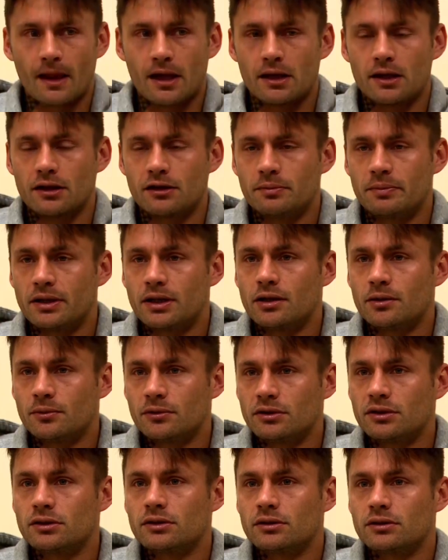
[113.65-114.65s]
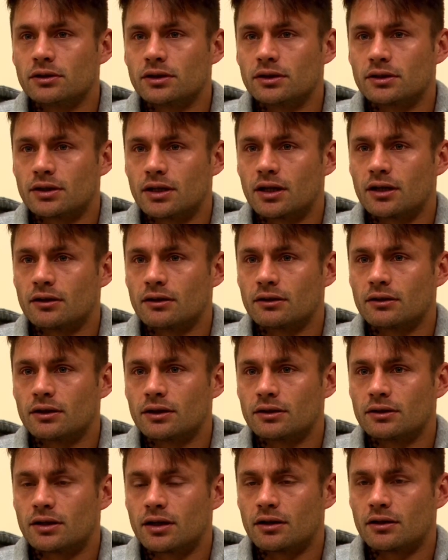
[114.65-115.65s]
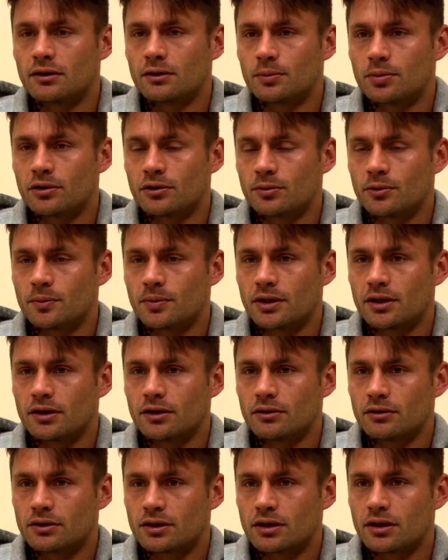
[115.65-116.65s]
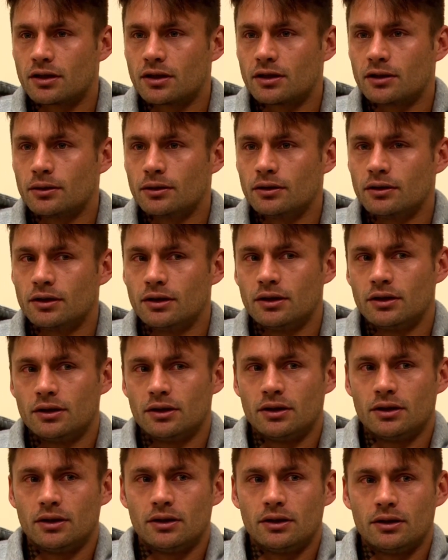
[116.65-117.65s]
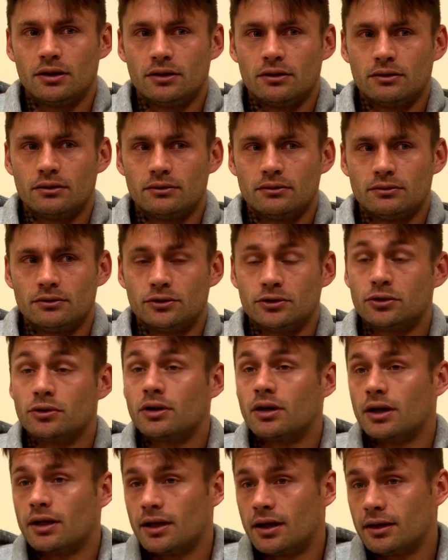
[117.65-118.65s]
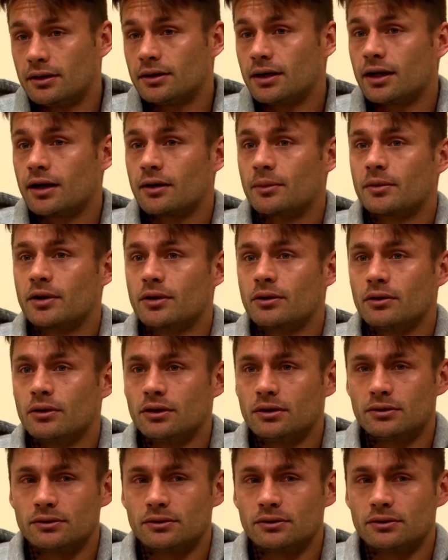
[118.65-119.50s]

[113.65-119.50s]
Y esperamos entrar, entrar a ese próximo partido tranquilo. Yo ojalá haga mi gol.